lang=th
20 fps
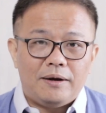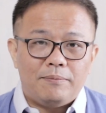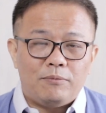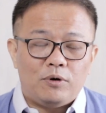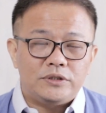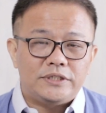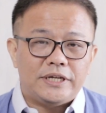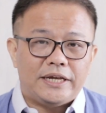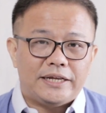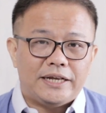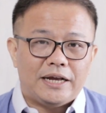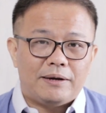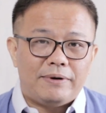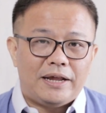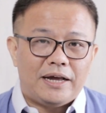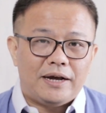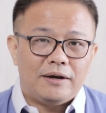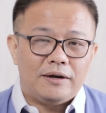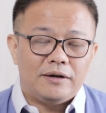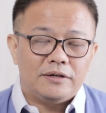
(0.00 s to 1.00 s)
โมเสส
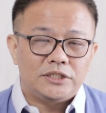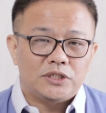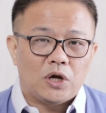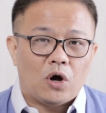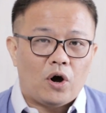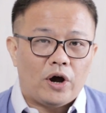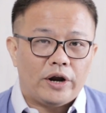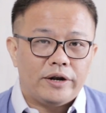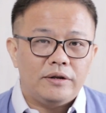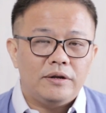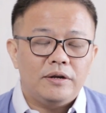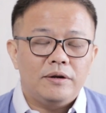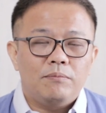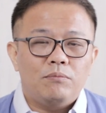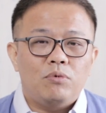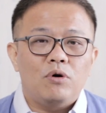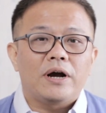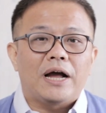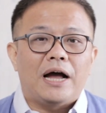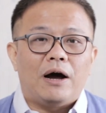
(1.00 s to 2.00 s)
กำลังสอน
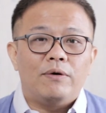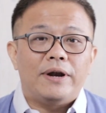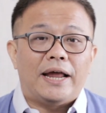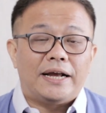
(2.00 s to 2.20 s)
พวกเขา